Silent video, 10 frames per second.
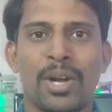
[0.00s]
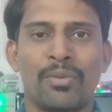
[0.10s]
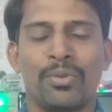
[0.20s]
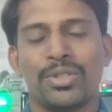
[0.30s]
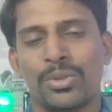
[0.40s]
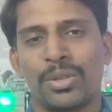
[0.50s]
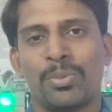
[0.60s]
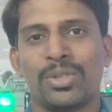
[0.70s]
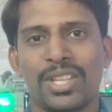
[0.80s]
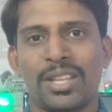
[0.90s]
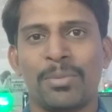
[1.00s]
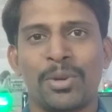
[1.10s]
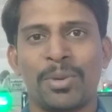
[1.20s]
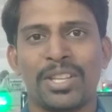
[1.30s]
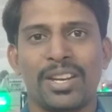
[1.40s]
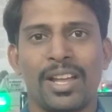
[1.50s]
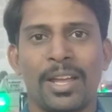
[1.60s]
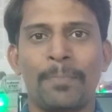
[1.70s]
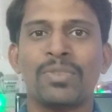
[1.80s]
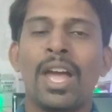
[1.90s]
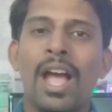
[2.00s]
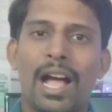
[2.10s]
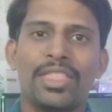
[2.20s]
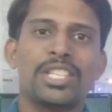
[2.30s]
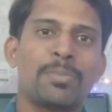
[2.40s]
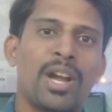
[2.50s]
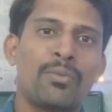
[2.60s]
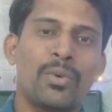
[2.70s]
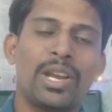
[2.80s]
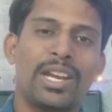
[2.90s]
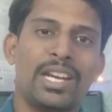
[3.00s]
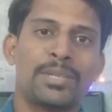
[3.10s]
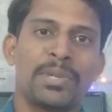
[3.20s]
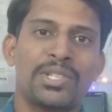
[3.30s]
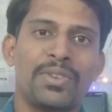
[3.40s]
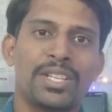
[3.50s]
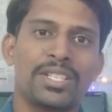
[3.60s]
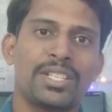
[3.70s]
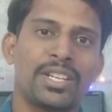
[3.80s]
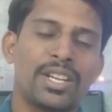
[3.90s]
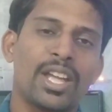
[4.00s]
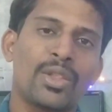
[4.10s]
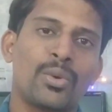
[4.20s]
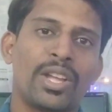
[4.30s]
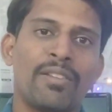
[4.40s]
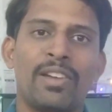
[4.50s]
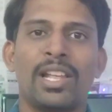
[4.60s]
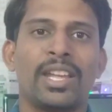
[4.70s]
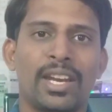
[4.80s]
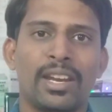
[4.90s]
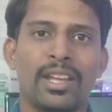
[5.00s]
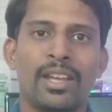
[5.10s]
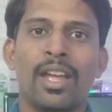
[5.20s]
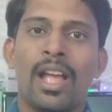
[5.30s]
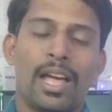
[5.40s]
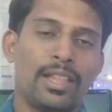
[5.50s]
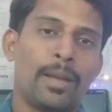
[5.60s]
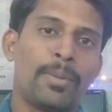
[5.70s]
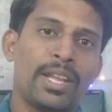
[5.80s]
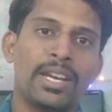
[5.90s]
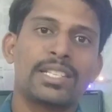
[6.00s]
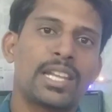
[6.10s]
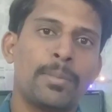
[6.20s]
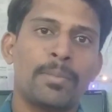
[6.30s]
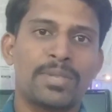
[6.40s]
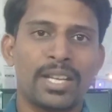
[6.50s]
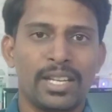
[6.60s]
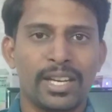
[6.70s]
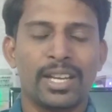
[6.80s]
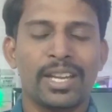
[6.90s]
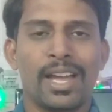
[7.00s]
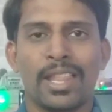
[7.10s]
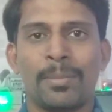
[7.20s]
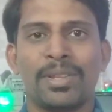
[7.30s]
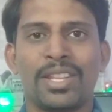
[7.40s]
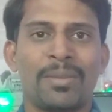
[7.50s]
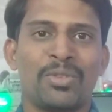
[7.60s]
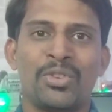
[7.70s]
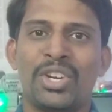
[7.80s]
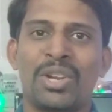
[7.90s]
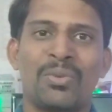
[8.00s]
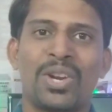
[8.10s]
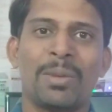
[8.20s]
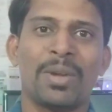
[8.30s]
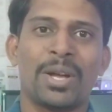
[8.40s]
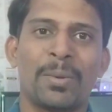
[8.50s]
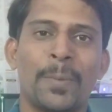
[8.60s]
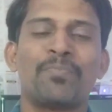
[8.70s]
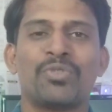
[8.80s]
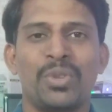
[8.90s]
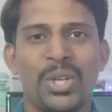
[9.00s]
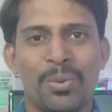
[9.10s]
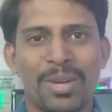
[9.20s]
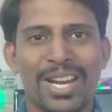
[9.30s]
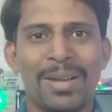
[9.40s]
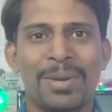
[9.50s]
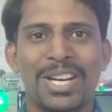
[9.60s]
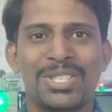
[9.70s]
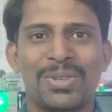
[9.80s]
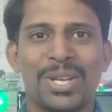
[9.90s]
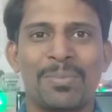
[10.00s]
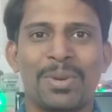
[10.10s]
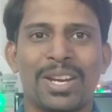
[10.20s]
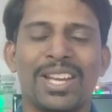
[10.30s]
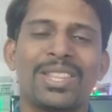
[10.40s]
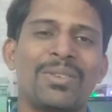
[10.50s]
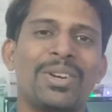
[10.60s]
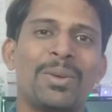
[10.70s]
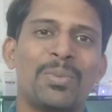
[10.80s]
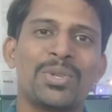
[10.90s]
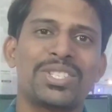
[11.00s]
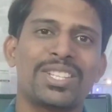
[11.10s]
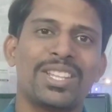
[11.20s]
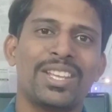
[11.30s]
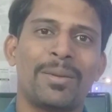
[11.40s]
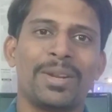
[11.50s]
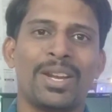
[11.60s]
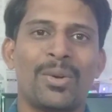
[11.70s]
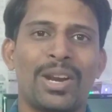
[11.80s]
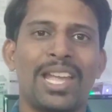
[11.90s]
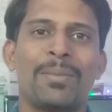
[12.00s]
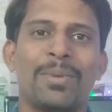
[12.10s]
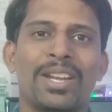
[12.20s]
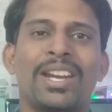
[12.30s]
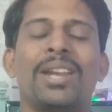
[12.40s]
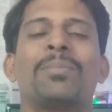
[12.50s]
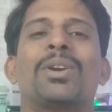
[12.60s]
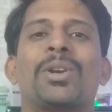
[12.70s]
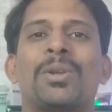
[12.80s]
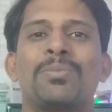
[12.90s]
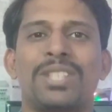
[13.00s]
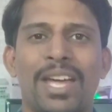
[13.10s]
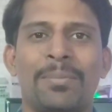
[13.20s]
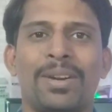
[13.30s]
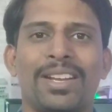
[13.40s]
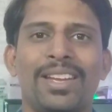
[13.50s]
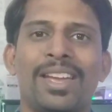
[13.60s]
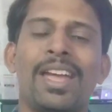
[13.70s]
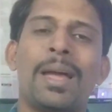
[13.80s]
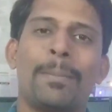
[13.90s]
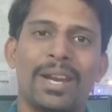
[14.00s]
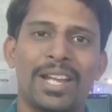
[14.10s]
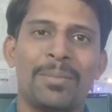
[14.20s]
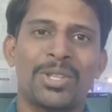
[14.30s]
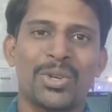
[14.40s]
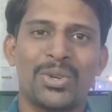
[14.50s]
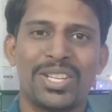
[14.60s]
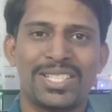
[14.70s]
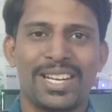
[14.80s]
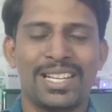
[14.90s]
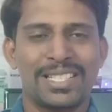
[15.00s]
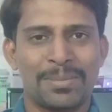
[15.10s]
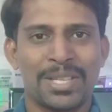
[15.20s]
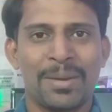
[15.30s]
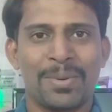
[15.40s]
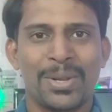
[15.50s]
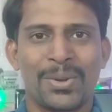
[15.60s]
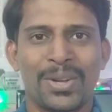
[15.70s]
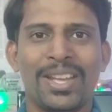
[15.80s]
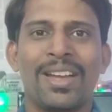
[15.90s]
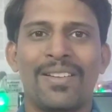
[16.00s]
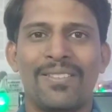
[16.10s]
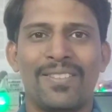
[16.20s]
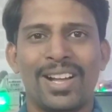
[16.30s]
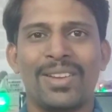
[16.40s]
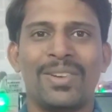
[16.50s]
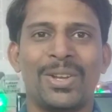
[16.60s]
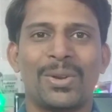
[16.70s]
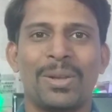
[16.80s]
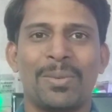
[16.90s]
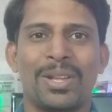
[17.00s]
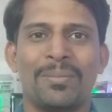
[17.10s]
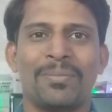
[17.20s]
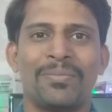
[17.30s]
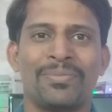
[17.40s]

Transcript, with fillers: ஸ்மார்ட் ஃபோன்ஸ் வந்து புதுசாக அறிமுகப்படுத்தியிருக்காங்க அந்த ஸ்மார்ட் ஃபோனில் என்னென்ன ஸ்பெசிஃபிகேஷன் இருக்குது அதனுடைய விலை என்ன அதில் அப்படி என்ன சிறப்பம்சங்கள் இருக்குது அதை பற்றி தான் நம்ம இந்த வீடியோவில் ஃபுல்லாக பார்க்க வரும் வீடியோ மறக்காமல் கடைசி வரைக்கும் பாருங்கள் இந்த வீடியோ பிடிச்சிருந்தது அப்படின்னா ஒரு லைக் பண்ணுங்கள் நண்பர்களுக்கும் ஷேர் பண்ணுங்கள் மறக்காமல் தகவலுடைய சேனலை சப்ஸ்கிரைப் பண்ணிக்கோங்க வாங்க வீடியோக்குள்ளே போகலாம்